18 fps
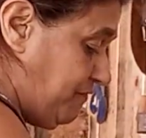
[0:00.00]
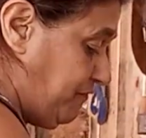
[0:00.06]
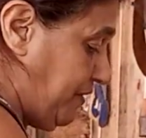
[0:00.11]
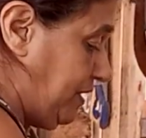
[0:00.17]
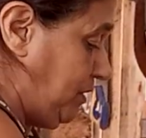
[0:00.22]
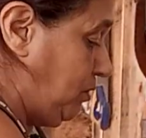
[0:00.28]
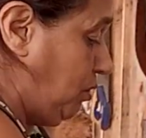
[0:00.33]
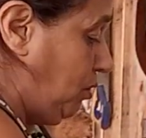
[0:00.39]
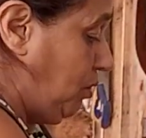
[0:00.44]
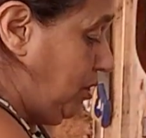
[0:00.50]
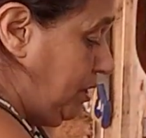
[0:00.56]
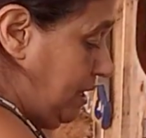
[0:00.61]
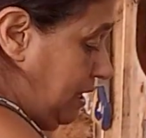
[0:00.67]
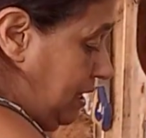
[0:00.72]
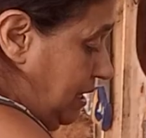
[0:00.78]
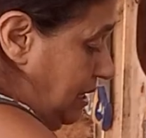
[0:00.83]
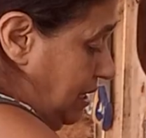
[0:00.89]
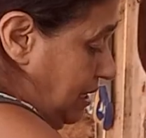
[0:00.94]
falou.
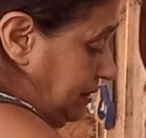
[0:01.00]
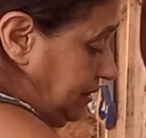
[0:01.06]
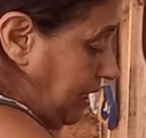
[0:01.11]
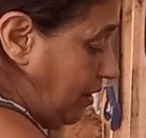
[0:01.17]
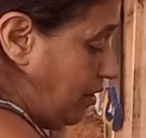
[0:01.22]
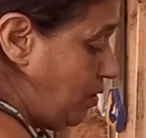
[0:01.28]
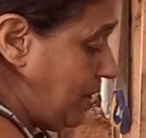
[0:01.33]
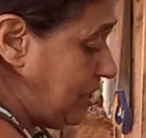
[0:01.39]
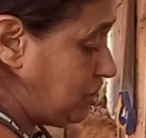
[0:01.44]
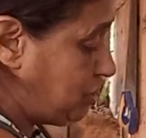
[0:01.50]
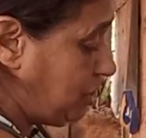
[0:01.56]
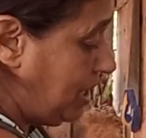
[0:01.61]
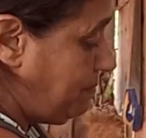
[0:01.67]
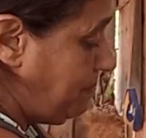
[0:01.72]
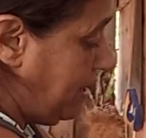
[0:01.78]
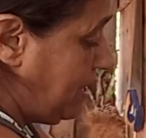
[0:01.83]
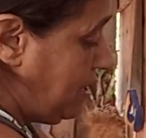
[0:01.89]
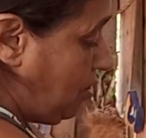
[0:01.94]
Então eu
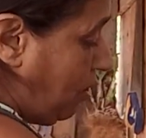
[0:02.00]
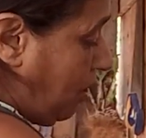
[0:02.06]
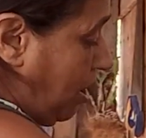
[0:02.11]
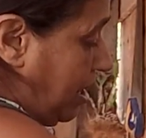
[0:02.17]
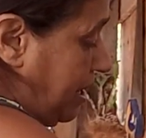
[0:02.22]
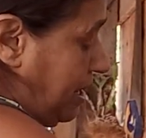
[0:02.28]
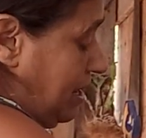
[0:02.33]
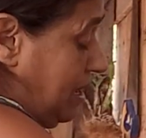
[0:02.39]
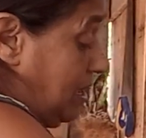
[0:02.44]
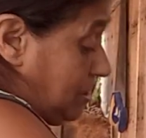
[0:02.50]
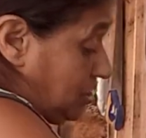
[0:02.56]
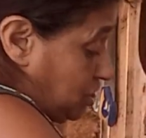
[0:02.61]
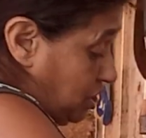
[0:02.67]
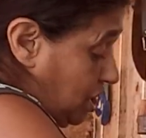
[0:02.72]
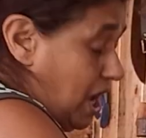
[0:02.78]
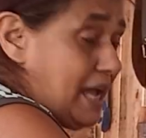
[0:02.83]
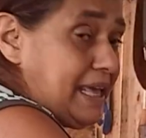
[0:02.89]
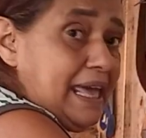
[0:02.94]
achei melhor.
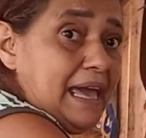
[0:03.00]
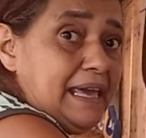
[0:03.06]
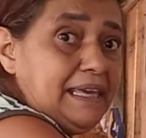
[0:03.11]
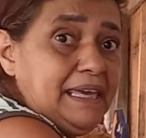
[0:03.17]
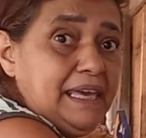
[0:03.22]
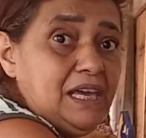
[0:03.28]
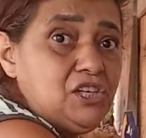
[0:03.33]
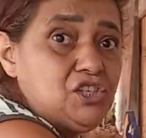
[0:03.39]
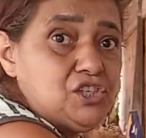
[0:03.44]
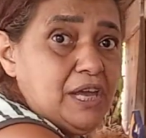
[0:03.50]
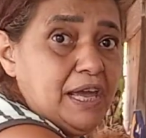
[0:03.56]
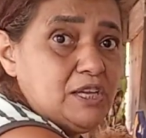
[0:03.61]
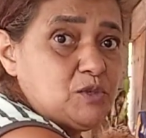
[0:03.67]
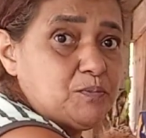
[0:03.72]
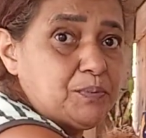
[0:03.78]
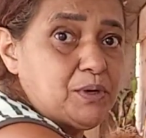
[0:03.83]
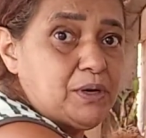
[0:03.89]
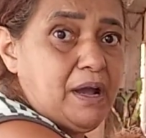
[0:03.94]
Só que aqui,
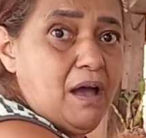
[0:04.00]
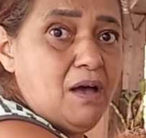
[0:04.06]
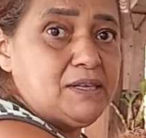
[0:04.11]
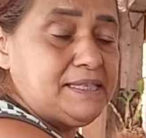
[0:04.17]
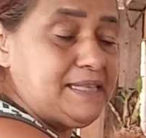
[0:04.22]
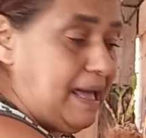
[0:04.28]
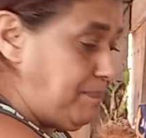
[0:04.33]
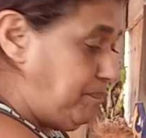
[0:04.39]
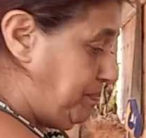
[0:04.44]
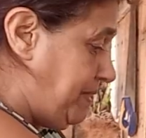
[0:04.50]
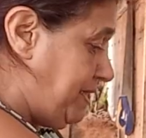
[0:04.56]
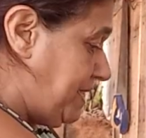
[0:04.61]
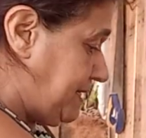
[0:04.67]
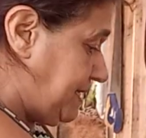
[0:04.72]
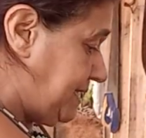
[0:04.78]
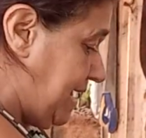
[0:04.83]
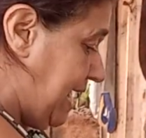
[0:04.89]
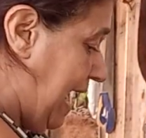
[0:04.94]
gente, por causa da
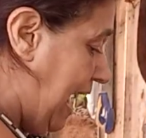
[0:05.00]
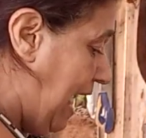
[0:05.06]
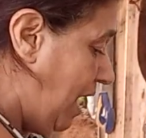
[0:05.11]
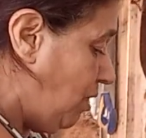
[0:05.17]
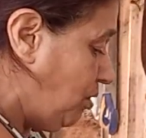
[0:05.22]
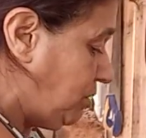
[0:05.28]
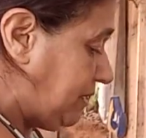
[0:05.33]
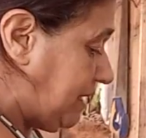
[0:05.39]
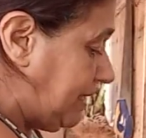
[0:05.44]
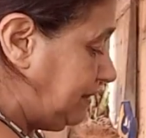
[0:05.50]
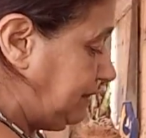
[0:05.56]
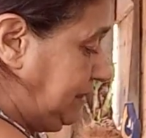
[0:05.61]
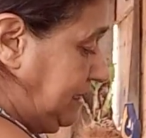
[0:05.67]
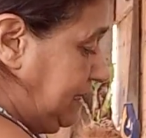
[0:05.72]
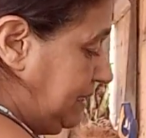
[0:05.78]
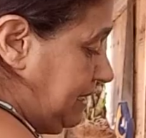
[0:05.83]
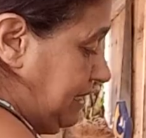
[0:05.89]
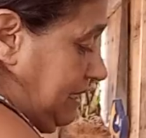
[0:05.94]
pia ser alta
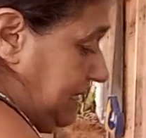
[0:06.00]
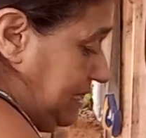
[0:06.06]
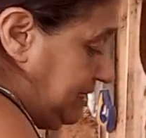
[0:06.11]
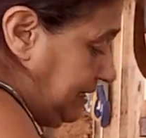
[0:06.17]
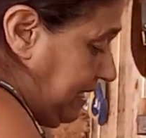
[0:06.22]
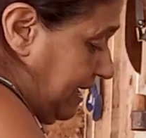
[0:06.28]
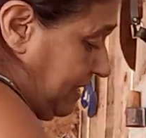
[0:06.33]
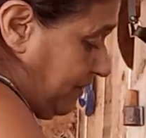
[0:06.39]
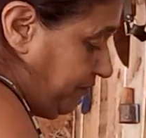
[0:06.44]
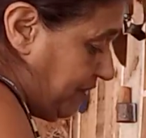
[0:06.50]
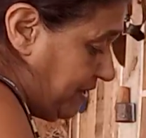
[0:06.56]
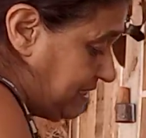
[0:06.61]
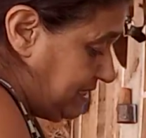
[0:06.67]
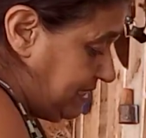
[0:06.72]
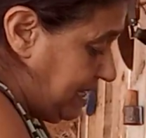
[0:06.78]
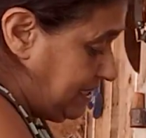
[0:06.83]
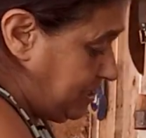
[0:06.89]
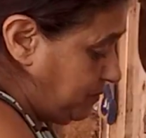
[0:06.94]
e ter que
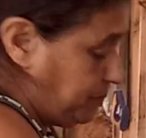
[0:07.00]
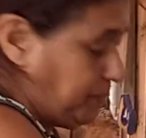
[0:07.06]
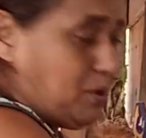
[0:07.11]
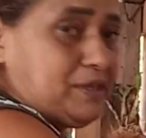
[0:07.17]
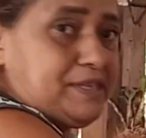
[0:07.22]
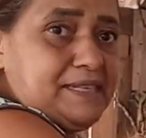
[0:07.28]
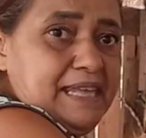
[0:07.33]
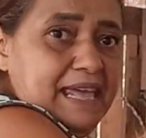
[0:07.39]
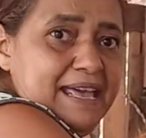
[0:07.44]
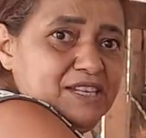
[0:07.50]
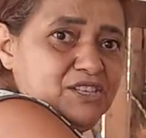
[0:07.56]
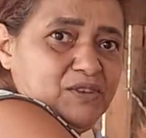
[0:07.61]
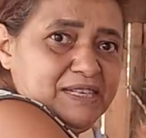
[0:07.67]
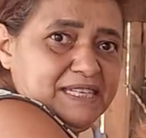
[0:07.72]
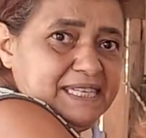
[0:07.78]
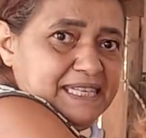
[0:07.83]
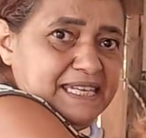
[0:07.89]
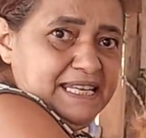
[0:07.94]
fazer esse processo
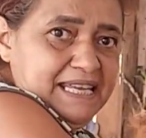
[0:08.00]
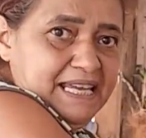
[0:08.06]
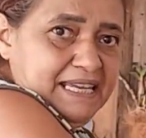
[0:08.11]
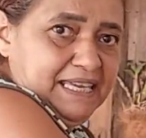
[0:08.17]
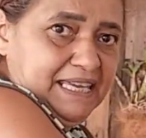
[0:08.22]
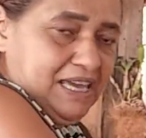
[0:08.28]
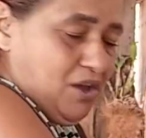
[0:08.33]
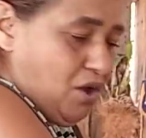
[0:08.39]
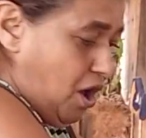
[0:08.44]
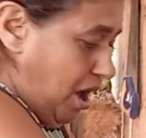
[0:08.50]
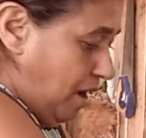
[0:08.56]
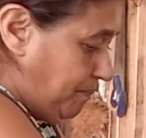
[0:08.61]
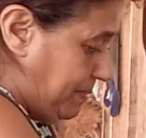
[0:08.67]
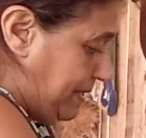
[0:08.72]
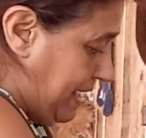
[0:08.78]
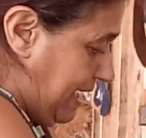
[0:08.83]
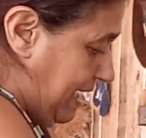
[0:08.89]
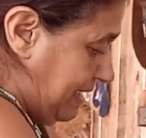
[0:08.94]
assim aqui, ó,
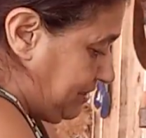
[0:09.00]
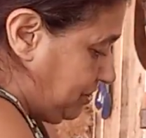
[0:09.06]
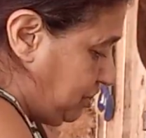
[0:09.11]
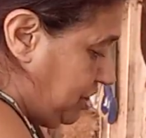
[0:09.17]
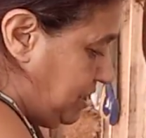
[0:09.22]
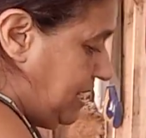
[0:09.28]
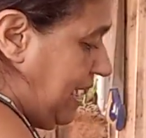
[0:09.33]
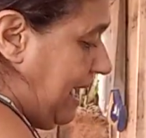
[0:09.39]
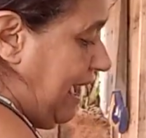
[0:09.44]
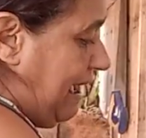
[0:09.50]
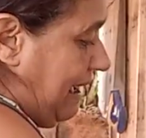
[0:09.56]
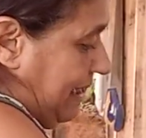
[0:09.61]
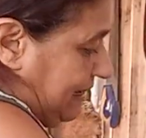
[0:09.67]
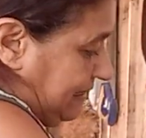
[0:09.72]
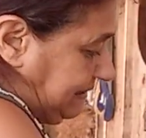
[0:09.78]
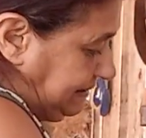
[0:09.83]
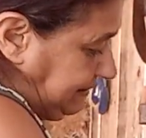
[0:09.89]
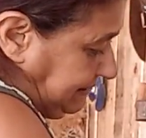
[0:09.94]
pra tirar